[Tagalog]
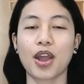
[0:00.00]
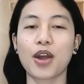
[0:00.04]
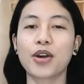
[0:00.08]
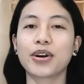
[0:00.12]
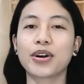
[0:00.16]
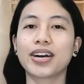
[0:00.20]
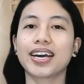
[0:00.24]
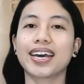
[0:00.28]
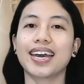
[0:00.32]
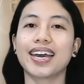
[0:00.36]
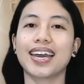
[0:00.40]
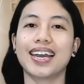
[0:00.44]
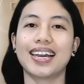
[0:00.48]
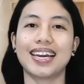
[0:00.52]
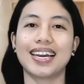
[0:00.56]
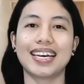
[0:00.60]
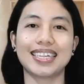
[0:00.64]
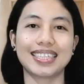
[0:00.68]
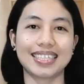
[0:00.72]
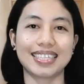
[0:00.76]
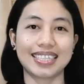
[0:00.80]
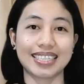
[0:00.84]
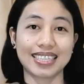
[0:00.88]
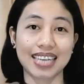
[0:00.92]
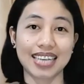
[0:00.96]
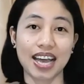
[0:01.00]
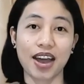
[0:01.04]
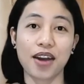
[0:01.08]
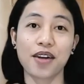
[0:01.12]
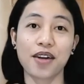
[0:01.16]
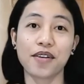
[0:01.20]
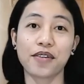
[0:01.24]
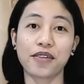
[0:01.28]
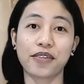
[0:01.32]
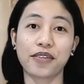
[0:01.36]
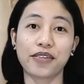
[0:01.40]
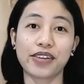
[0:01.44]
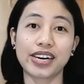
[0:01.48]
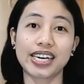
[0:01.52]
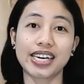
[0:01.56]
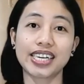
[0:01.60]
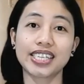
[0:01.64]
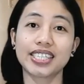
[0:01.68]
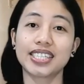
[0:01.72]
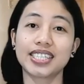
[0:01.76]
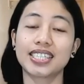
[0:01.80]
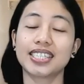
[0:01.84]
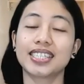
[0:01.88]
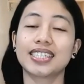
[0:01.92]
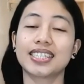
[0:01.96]
Okay, let's
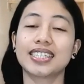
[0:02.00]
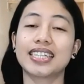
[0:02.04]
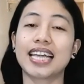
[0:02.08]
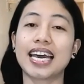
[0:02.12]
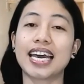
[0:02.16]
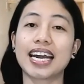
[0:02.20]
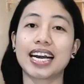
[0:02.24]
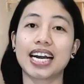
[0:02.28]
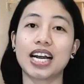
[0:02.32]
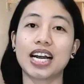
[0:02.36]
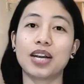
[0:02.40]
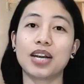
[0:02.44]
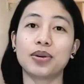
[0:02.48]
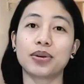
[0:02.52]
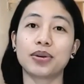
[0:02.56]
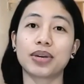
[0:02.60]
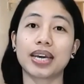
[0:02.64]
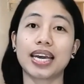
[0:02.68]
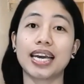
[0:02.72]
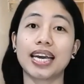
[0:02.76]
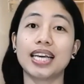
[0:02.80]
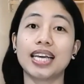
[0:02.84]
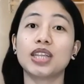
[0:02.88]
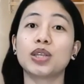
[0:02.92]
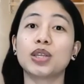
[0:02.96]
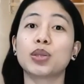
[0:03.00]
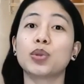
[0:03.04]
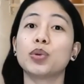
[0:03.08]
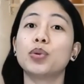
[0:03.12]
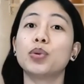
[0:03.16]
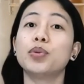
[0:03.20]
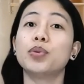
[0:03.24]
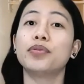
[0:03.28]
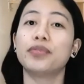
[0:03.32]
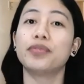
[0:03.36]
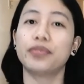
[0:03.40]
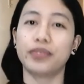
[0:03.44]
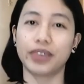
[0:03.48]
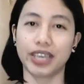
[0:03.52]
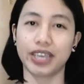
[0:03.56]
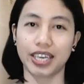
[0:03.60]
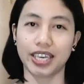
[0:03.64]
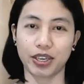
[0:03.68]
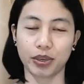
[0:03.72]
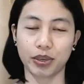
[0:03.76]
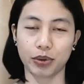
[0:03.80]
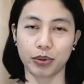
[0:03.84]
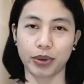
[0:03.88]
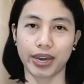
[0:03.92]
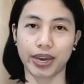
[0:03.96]
first take a look into
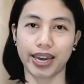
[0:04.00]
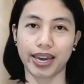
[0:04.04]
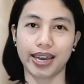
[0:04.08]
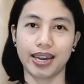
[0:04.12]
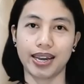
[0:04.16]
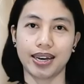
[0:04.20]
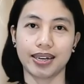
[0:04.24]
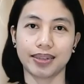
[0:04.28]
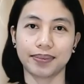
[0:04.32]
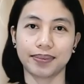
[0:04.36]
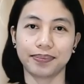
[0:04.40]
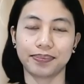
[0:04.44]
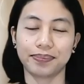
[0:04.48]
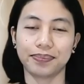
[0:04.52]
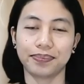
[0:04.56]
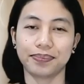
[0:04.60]
VUL.